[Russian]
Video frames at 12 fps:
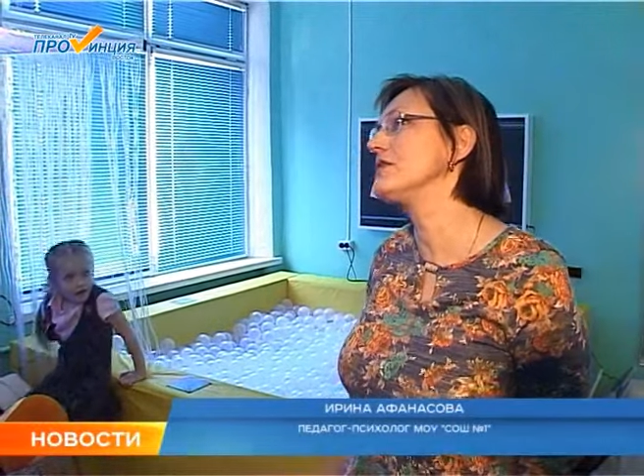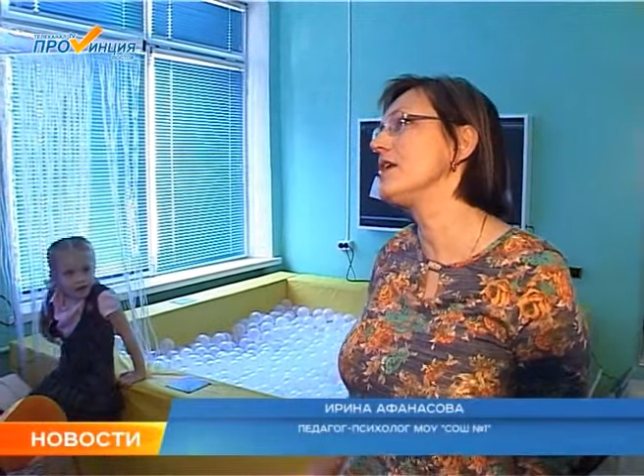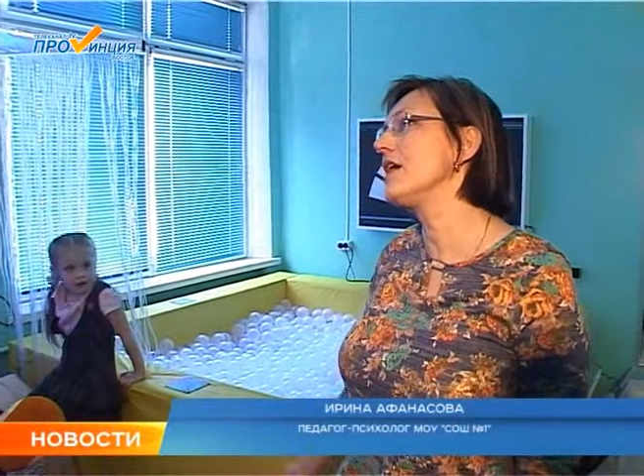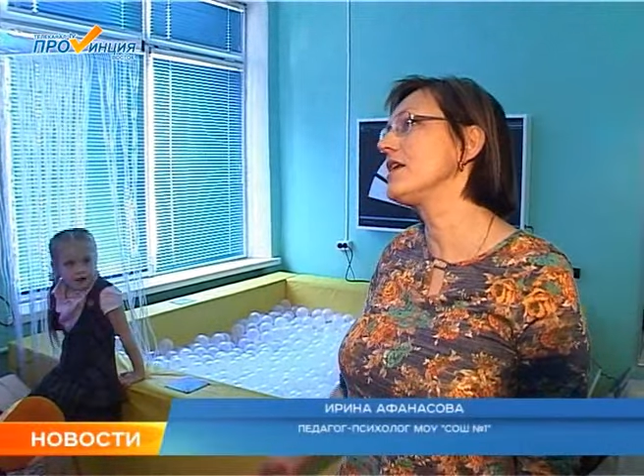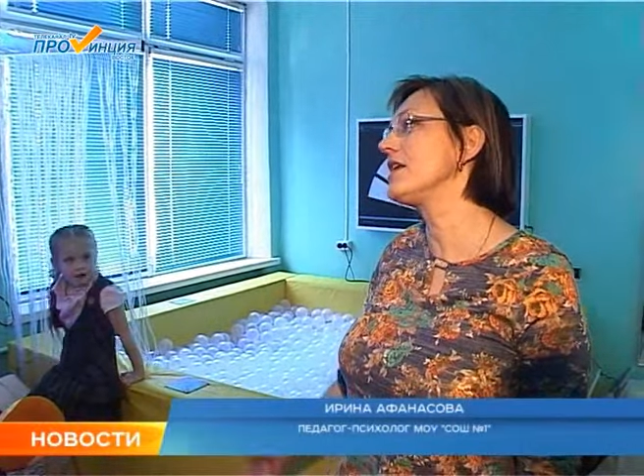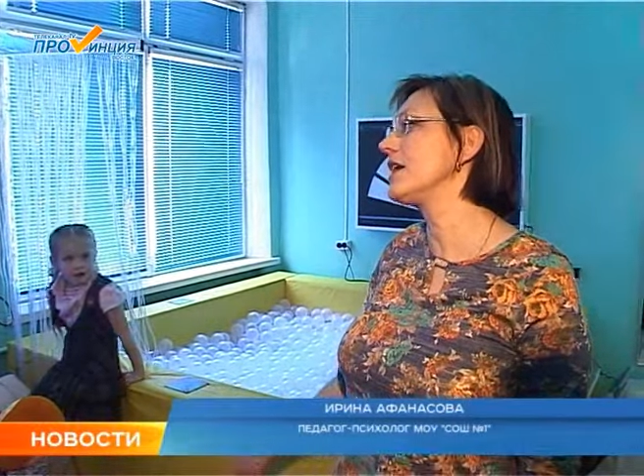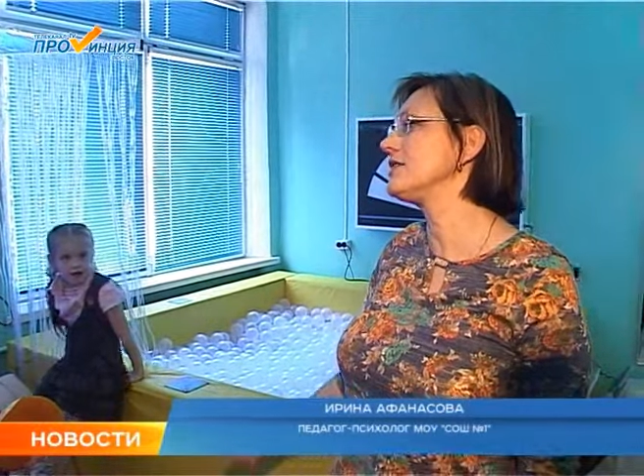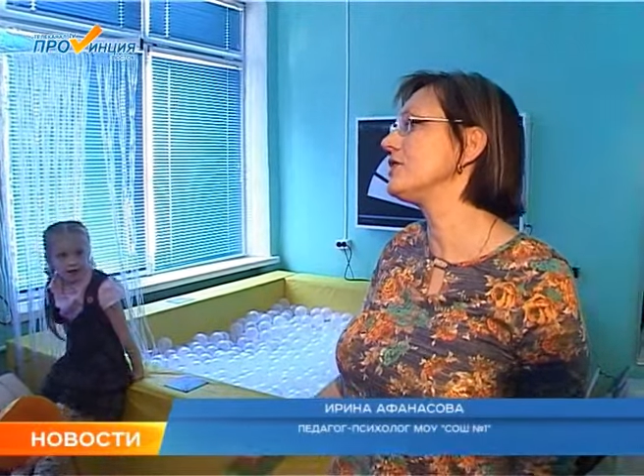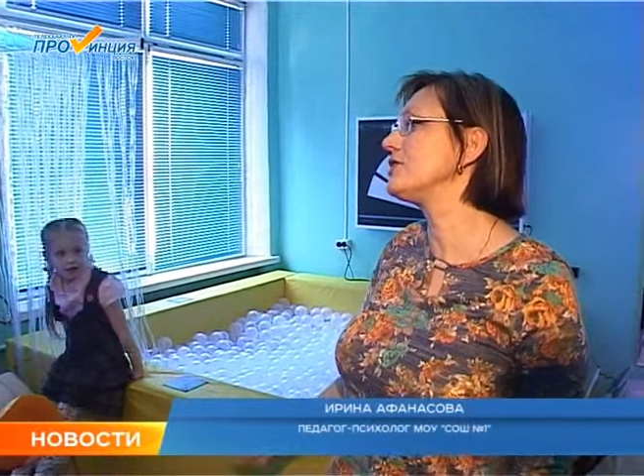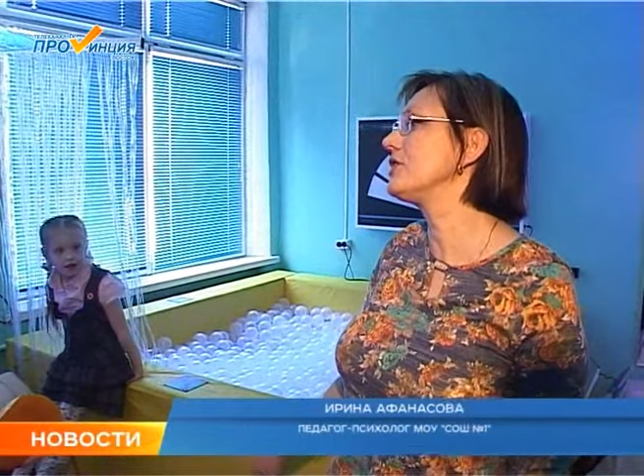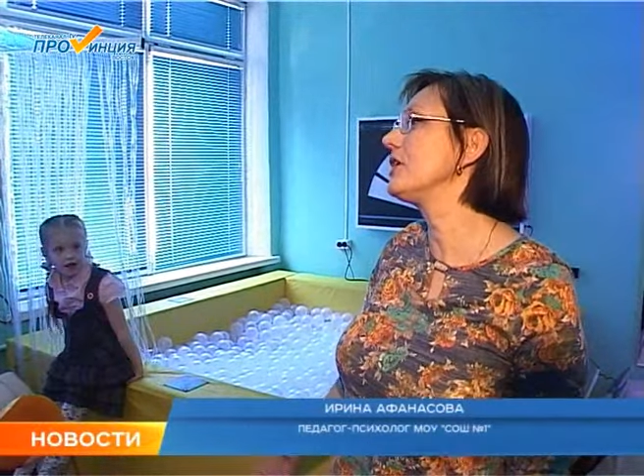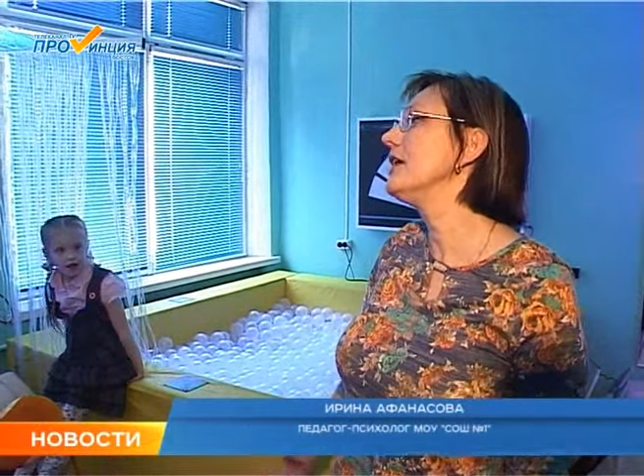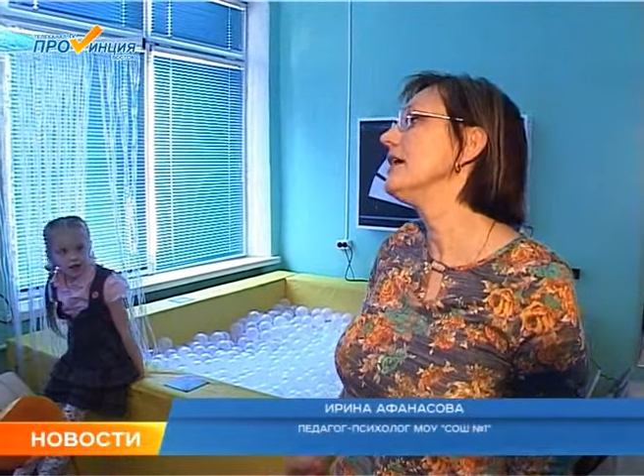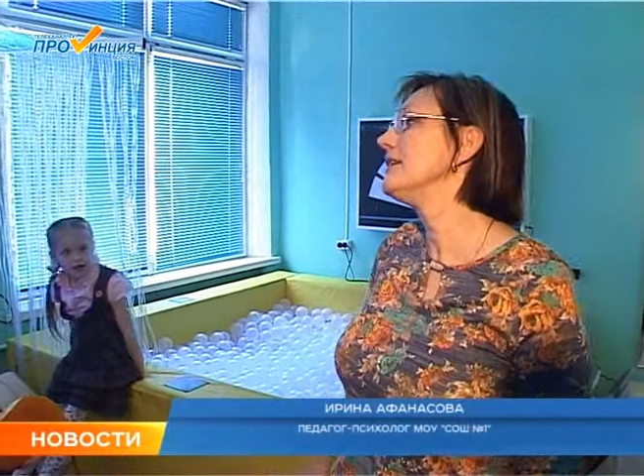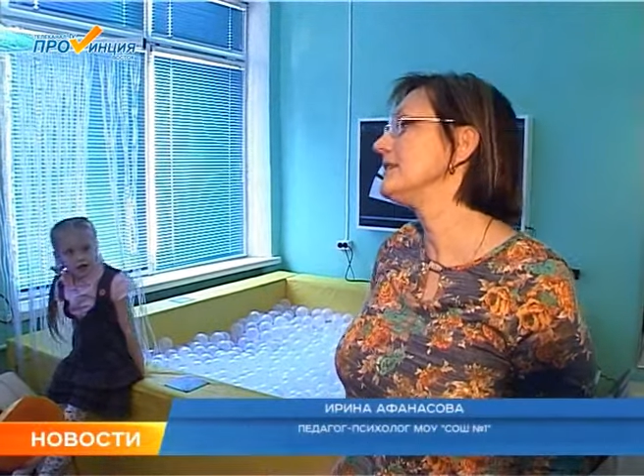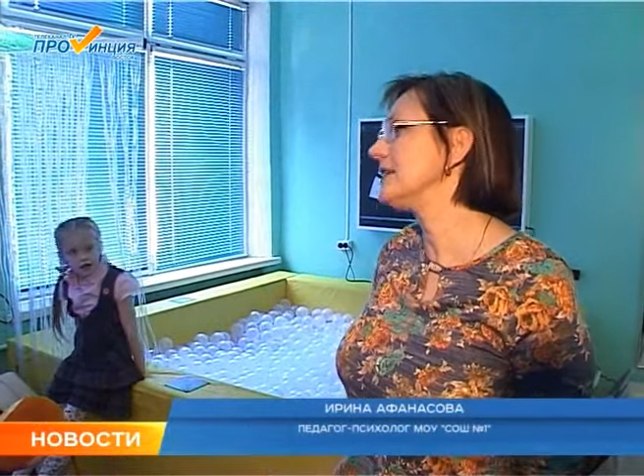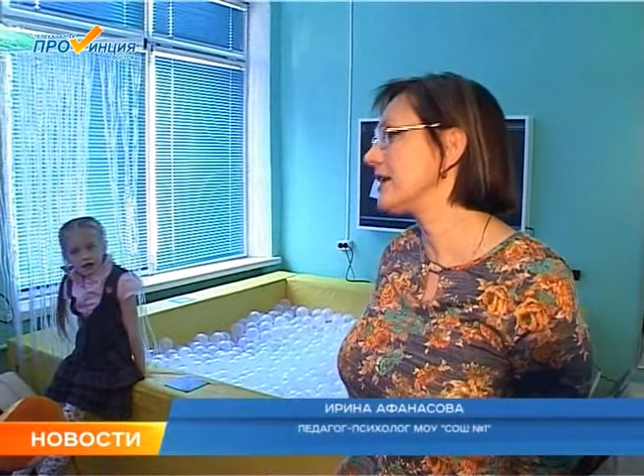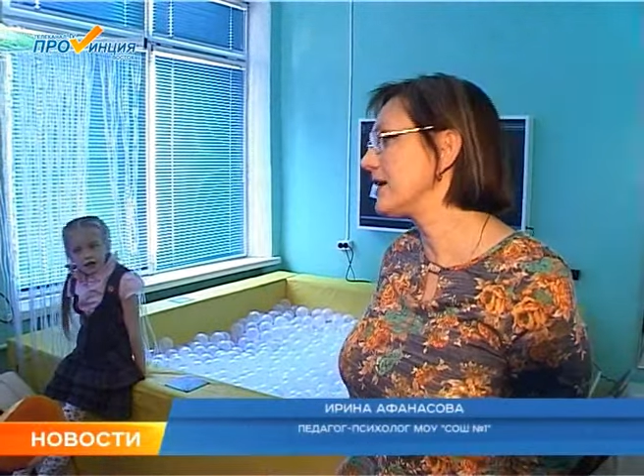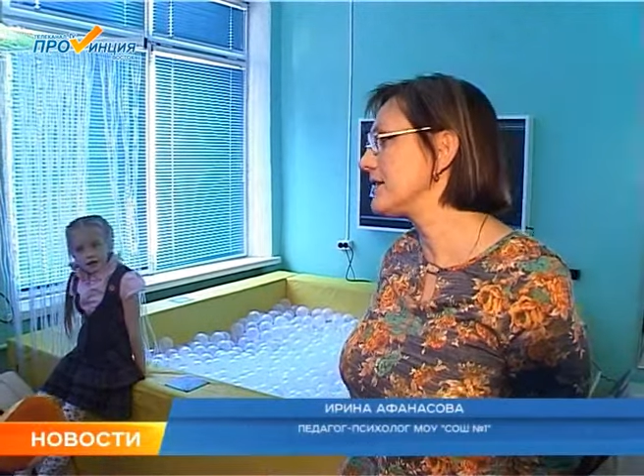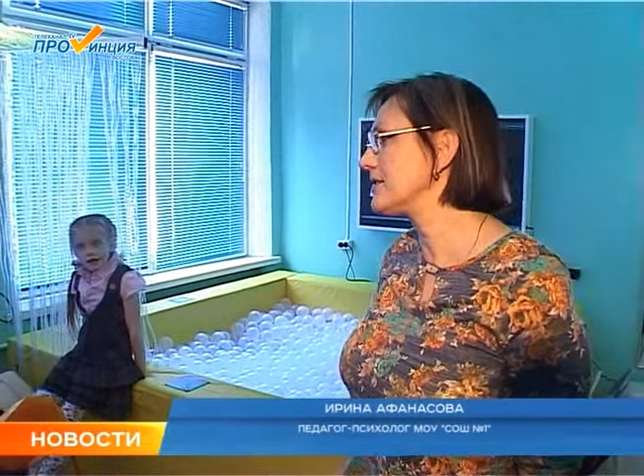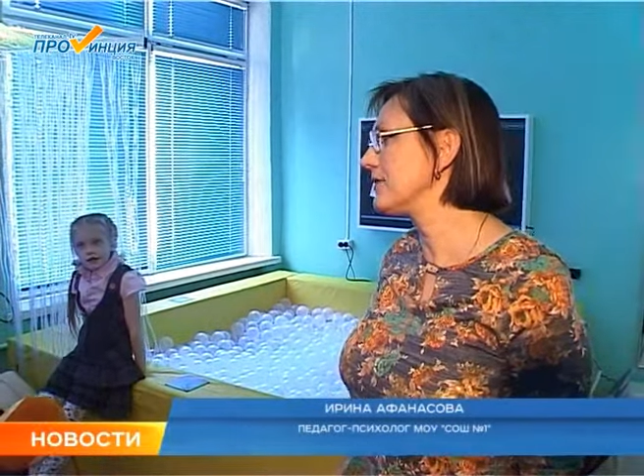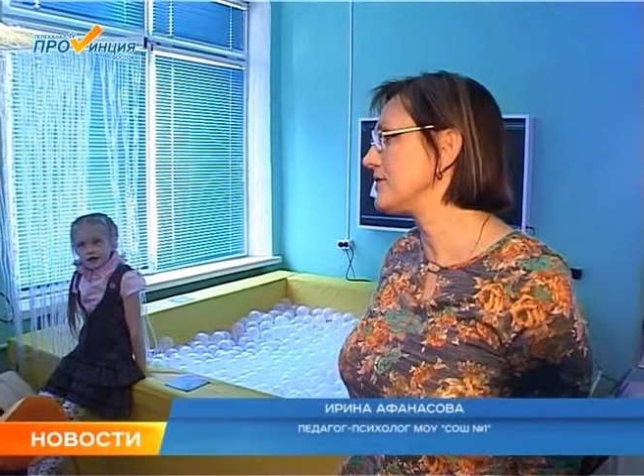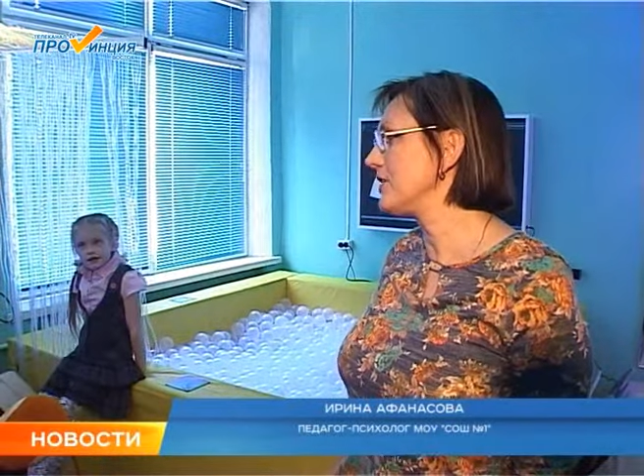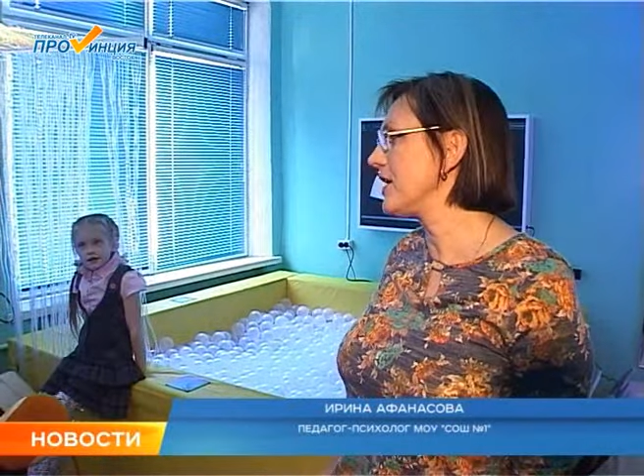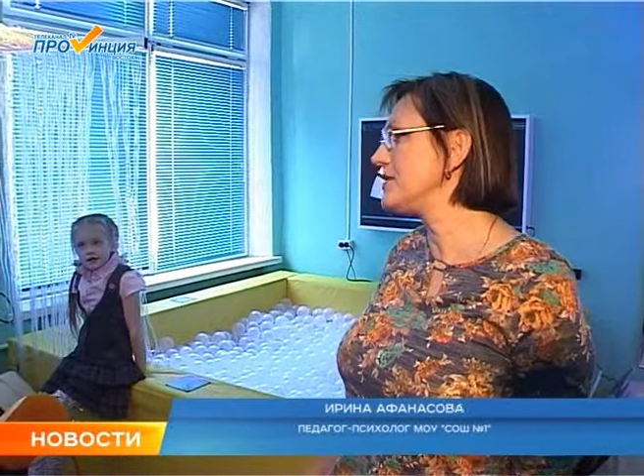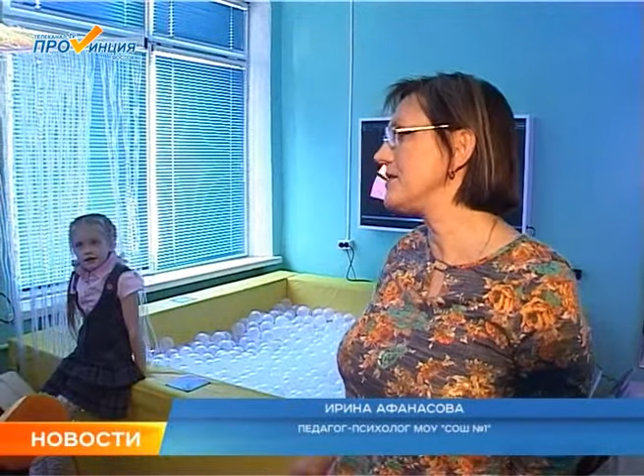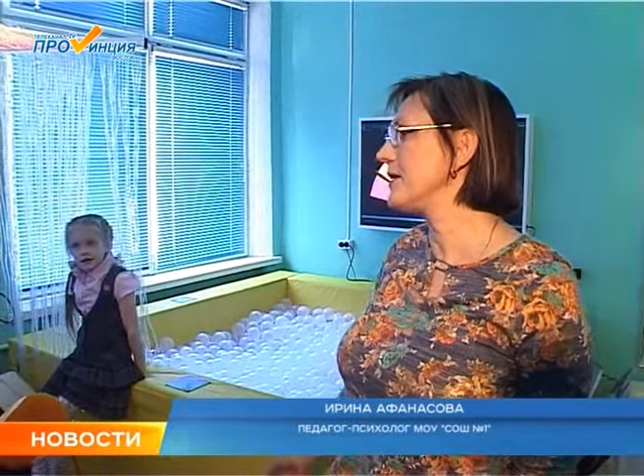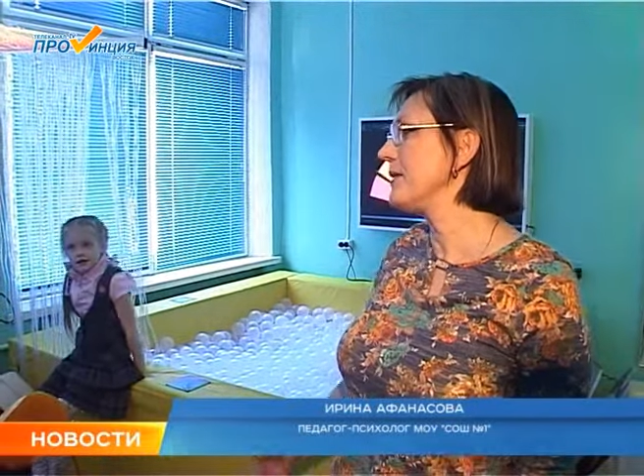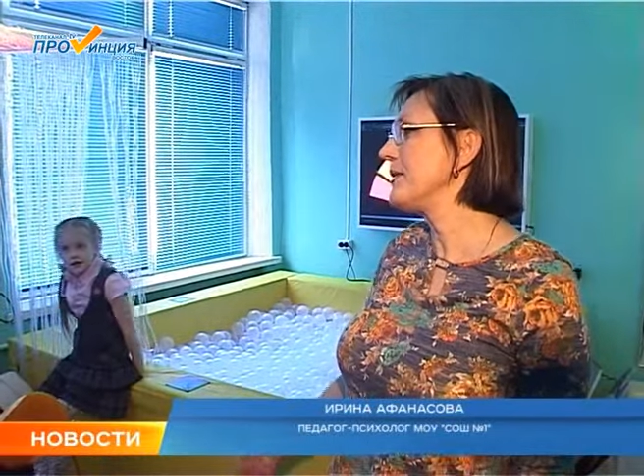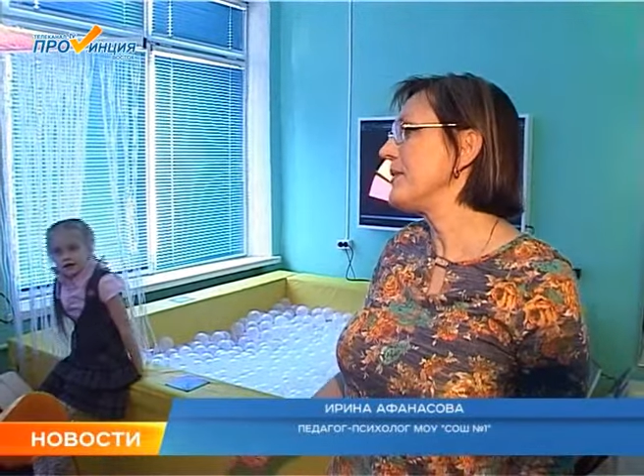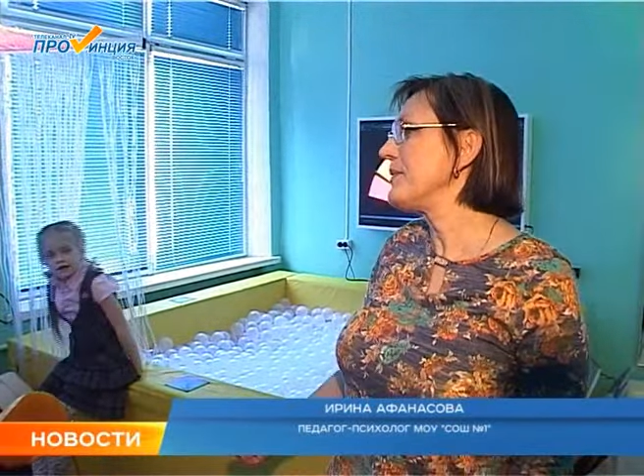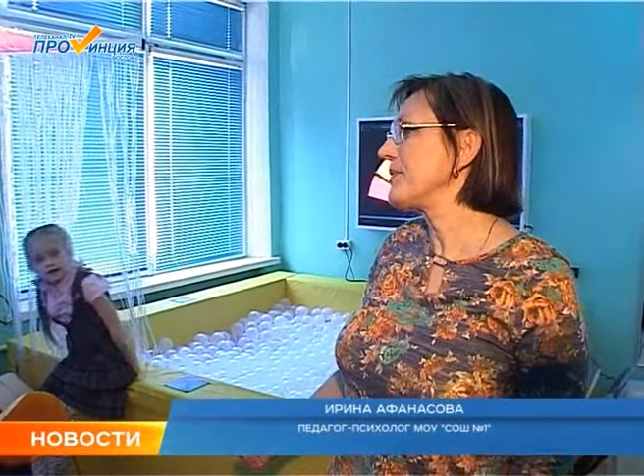снятие различных стрессов, снятие